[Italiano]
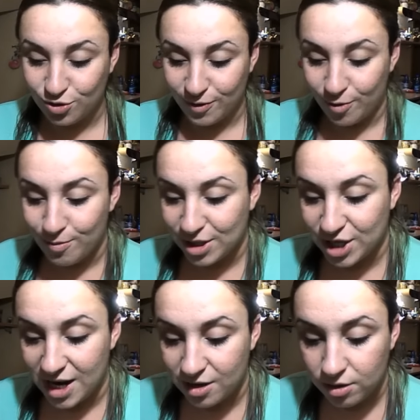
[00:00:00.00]
tanto farò un
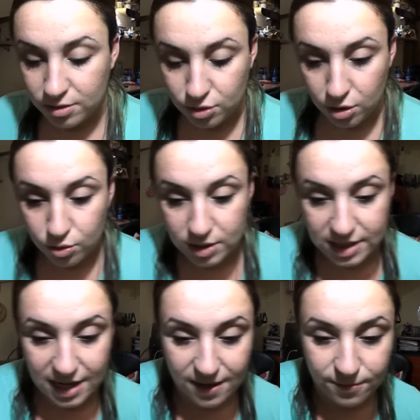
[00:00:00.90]
macello tolgo il
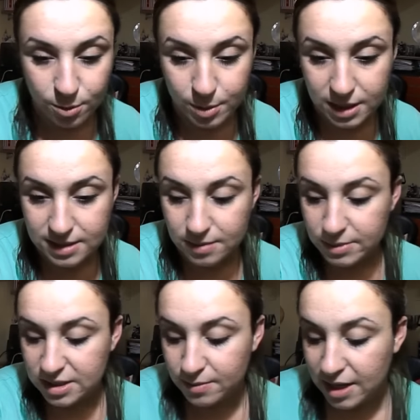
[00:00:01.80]
telefono perché se
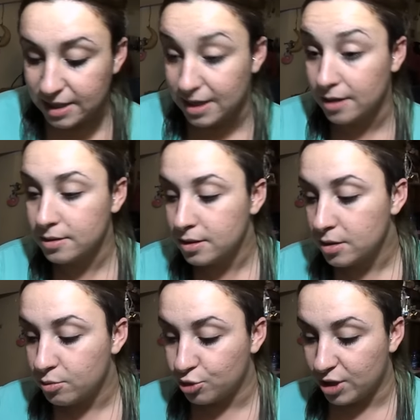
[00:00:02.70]
mi si macchia
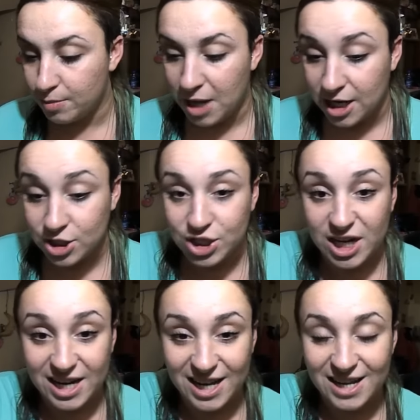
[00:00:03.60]
potrei
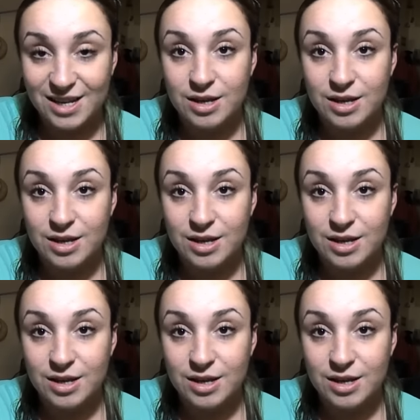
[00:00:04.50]
piangere